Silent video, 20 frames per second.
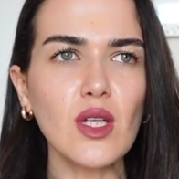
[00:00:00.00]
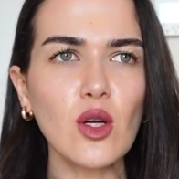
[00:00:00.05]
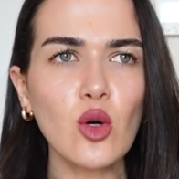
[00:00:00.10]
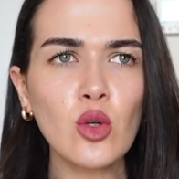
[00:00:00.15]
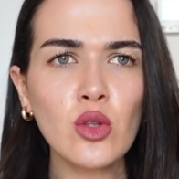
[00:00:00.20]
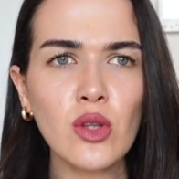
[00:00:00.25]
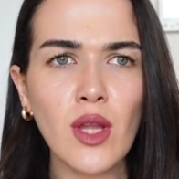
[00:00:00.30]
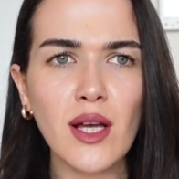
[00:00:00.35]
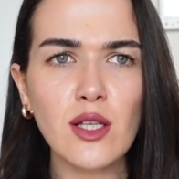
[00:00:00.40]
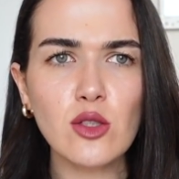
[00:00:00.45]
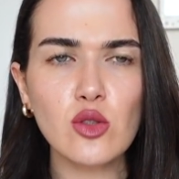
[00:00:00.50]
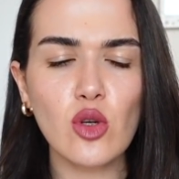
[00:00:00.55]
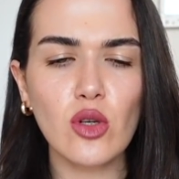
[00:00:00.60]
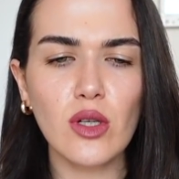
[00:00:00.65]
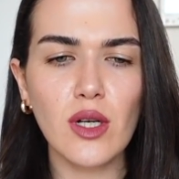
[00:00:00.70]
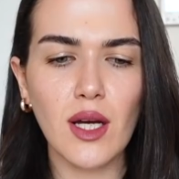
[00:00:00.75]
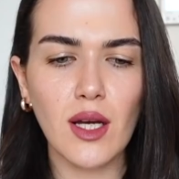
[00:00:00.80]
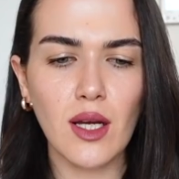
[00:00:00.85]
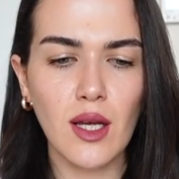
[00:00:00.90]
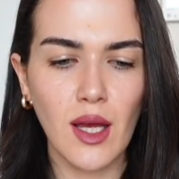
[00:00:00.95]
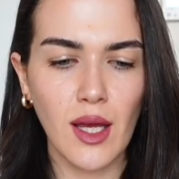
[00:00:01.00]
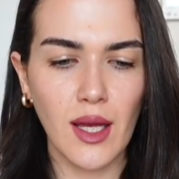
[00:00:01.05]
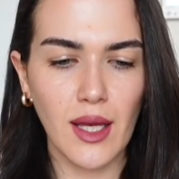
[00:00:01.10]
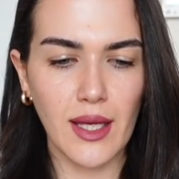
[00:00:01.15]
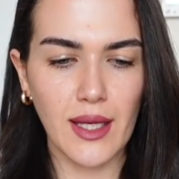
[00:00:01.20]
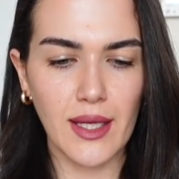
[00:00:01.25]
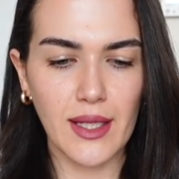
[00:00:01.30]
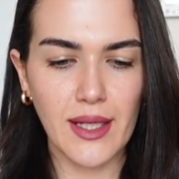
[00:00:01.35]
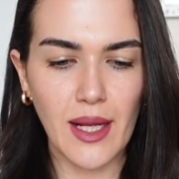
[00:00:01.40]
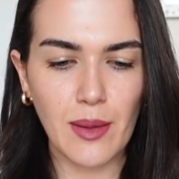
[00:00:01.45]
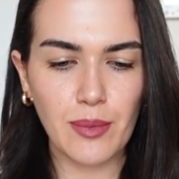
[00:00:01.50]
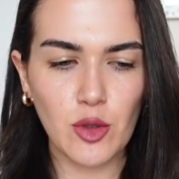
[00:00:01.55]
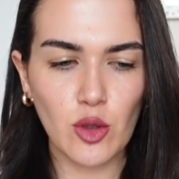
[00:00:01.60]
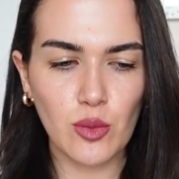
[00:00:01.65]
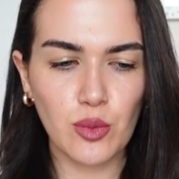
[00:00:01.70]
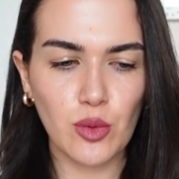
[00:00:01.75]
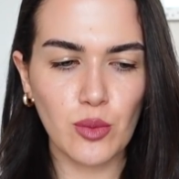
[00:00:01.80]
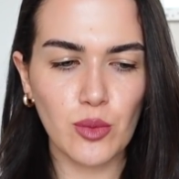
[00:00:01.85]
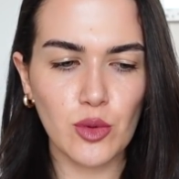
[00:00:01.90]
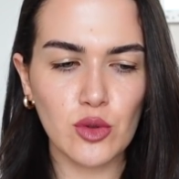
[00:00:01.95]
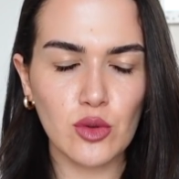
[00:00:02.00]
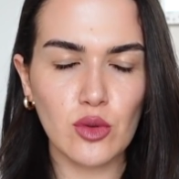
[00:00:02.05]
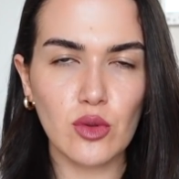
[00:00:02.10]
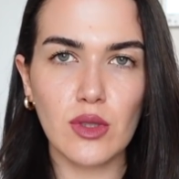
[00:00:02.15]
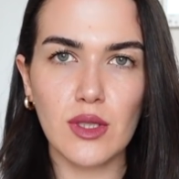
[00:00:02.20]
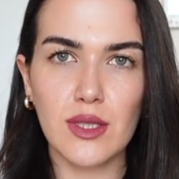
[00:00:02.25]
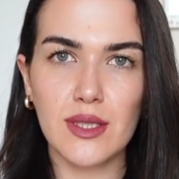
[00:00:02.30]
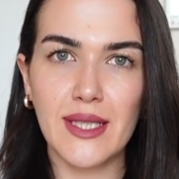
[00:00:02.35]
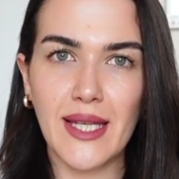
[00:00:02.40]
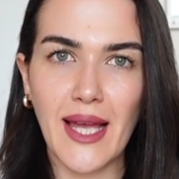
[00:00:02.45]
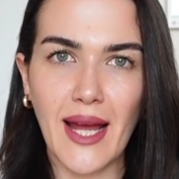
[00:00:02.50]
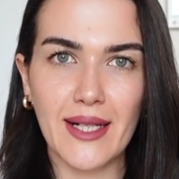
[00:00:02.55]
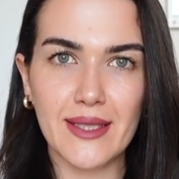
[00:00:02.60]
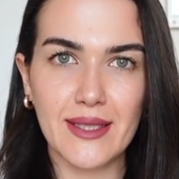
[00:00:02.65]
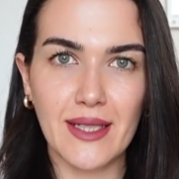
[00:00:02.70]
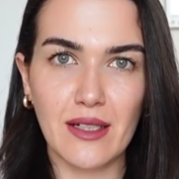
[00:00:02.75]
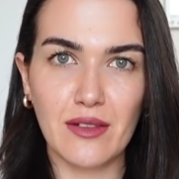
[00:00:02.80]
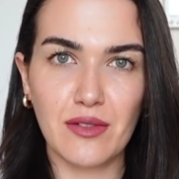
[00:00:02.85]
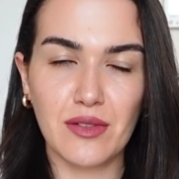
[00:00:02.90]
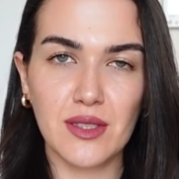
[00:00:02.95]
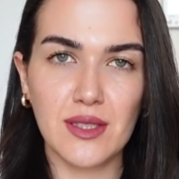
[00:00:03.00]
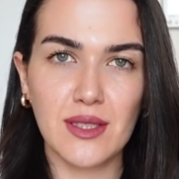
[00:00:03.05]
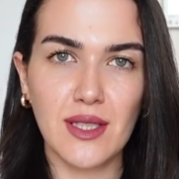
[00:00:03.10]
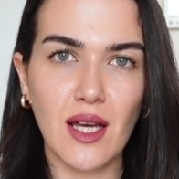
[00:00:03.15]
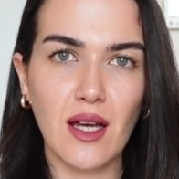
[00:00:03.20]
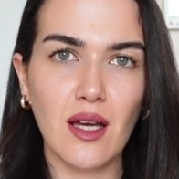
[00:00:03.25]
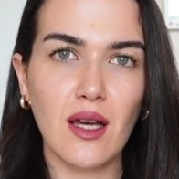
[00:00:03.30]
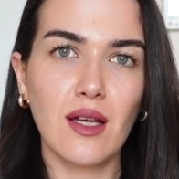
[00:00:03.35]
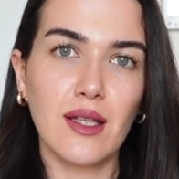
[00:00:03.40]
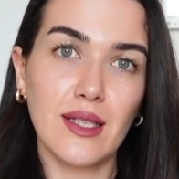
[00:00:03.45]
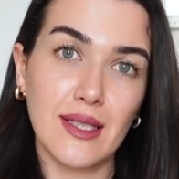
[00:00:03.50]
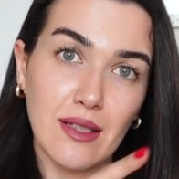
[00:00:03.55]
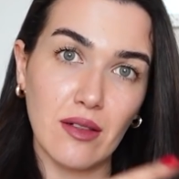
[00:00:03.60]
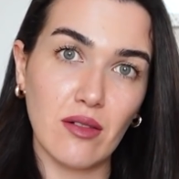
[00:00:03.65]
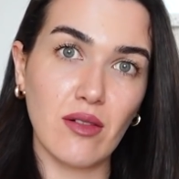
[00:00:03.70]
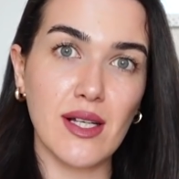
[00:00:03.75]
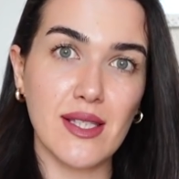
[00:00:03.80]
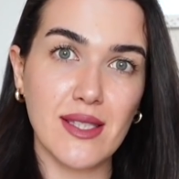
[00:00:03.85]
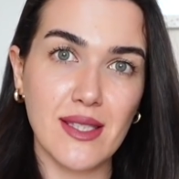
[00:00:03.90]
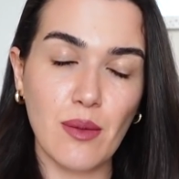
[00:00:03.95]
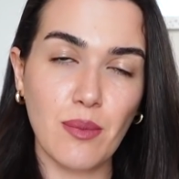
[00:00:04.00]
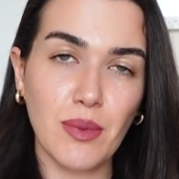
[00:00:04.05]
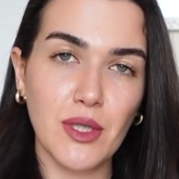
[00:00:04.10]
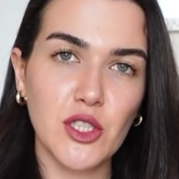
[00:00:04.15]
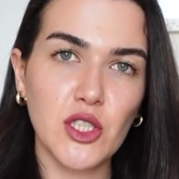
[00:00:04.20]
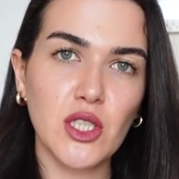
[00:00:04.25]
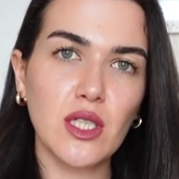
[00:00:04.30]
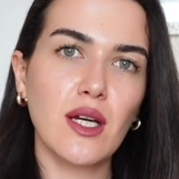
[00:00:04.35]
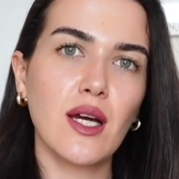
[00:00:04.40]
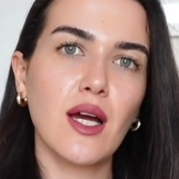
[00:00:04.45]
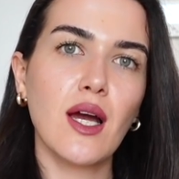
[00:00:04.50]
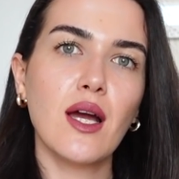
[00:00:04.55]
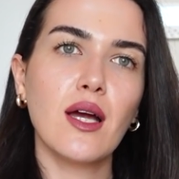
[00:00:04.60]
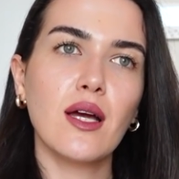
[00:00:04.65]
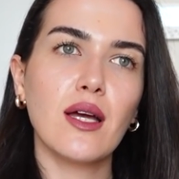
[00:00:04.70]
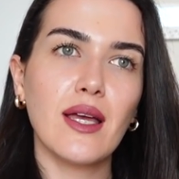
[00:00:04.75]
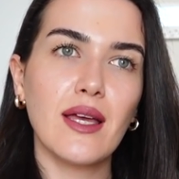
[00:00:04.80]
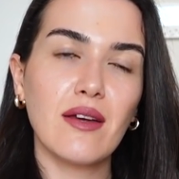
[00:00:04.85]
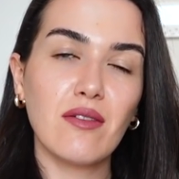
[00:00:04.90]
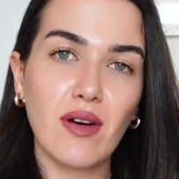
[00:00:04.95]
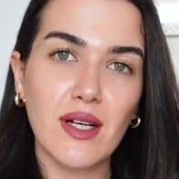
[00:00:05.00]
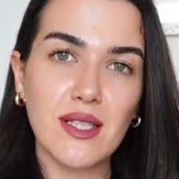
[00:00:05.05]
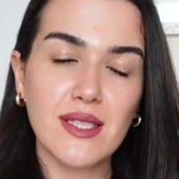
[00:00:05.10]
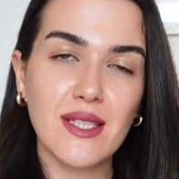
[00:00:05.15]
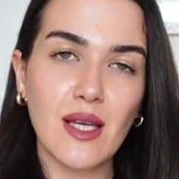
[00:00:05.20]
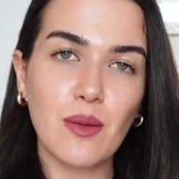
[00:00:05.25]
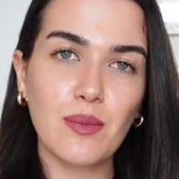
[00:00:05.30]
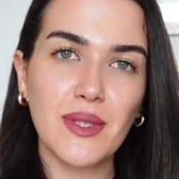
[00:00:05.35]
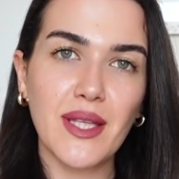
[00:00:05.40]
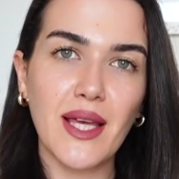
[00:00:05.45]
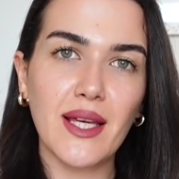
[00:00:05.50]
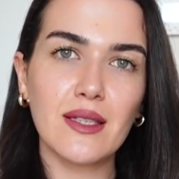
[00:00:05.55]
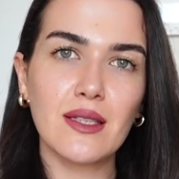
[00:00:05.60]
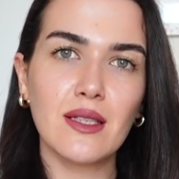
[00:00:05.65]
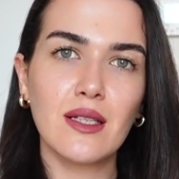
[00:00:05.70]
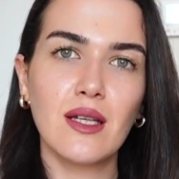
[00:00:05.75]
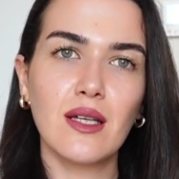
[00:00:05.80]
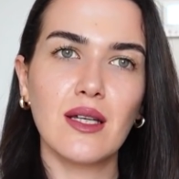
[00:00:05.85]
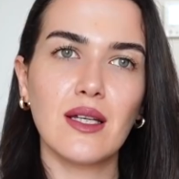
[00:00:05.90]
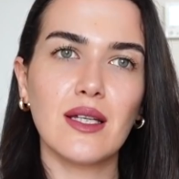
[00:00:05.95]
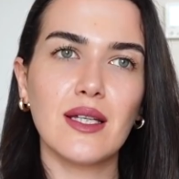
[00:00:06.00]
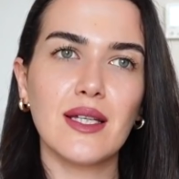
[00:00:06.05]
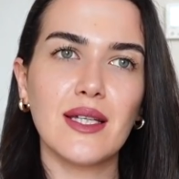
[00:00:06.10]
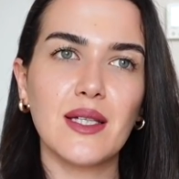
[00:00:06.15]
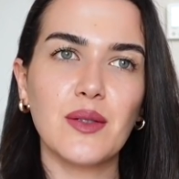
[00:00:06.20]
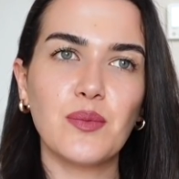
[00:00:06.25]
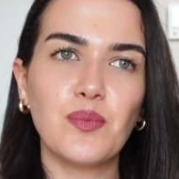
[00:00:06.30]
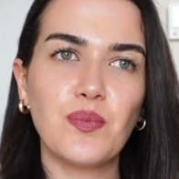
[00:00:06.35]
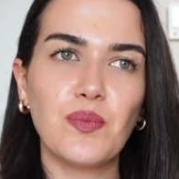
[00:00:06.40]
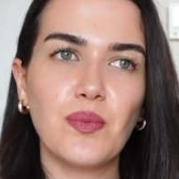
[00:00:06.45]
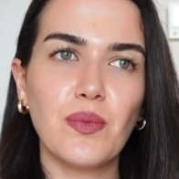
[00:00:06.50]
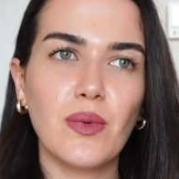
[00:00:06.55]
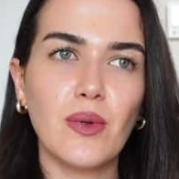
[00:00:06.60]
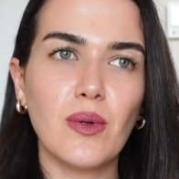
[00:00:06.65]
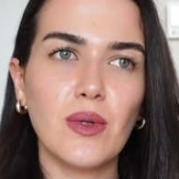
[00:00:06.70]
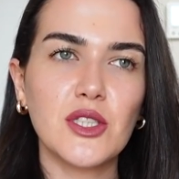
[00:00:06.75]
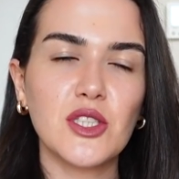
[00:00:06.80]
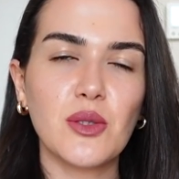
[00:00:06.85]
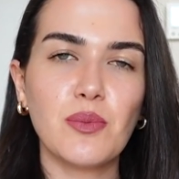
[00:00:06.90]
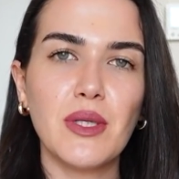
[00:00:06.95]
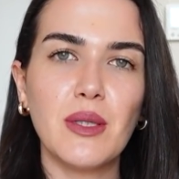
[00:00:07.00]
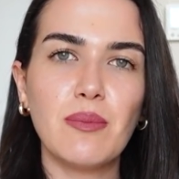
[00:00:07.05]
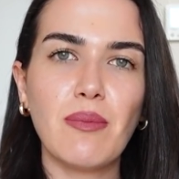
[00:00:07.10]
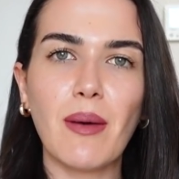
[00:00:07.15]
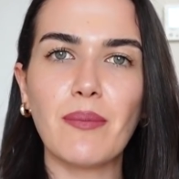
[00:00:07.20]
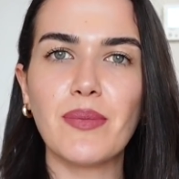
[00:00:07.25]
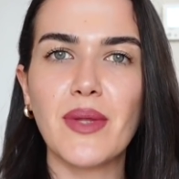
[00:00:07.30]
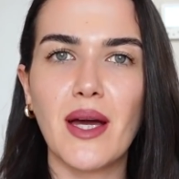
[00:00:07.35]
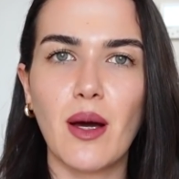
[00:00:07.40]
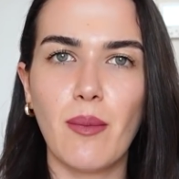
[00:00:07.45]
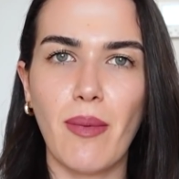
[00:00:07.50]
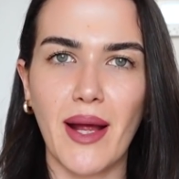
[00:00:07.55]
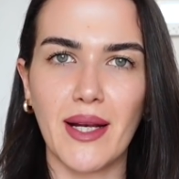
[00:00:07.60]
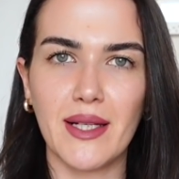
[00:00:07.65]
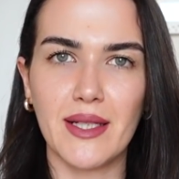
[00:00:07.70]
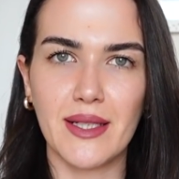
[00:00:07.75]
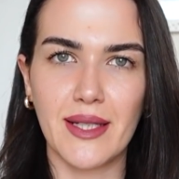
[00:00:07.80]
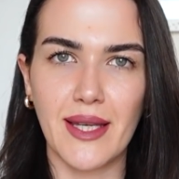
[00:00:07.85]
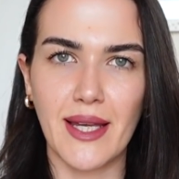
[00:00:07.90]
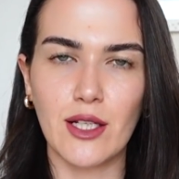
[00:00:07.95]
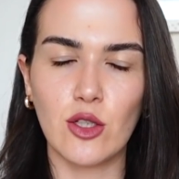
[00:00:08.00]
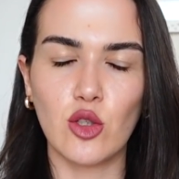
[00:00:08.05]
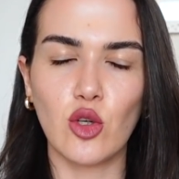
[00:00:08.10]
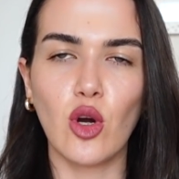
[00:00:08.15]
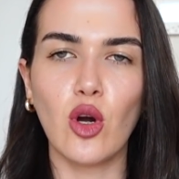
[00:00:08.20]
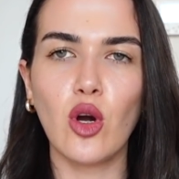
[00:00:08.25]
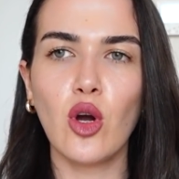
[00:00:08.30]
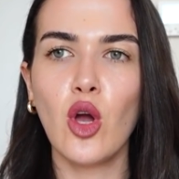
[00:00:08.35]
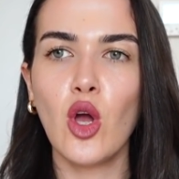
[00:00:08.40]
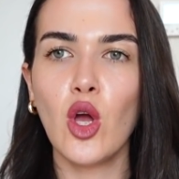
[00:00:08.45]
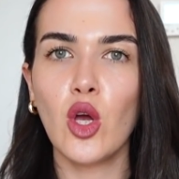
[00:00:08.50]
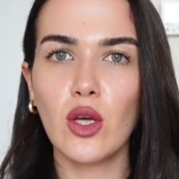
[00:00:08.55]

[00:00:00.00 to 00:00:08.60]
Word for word: Ondan sonra e, laptopumun diğer tarafında WhatsApp açık e, WhatsApp'ten e, işte bilmem ne haberleri geliyor.